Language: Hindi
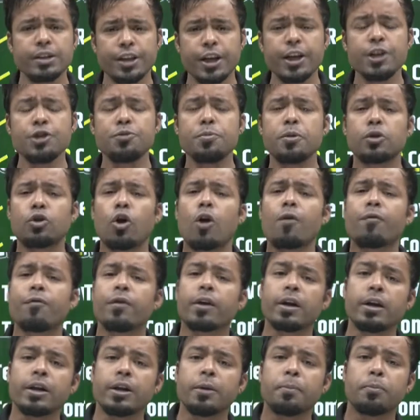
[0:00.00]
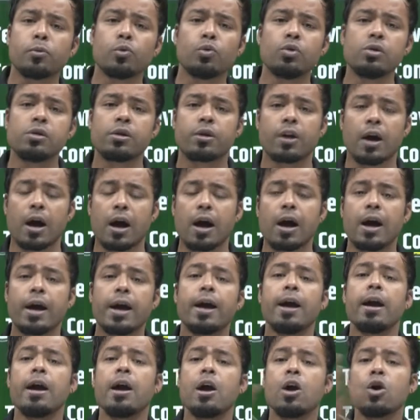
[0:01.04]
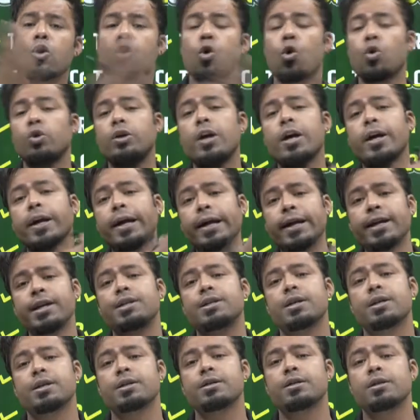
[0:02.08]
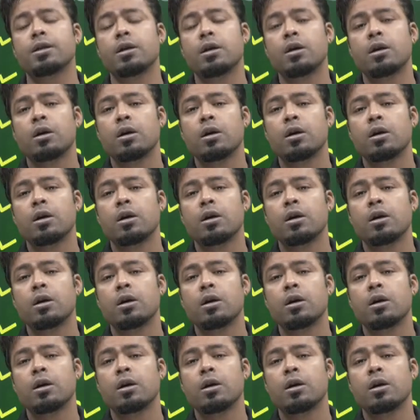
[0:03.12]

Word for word: देश में टॉप फैकल्टी पूल रहा है कोटा के टीचर्स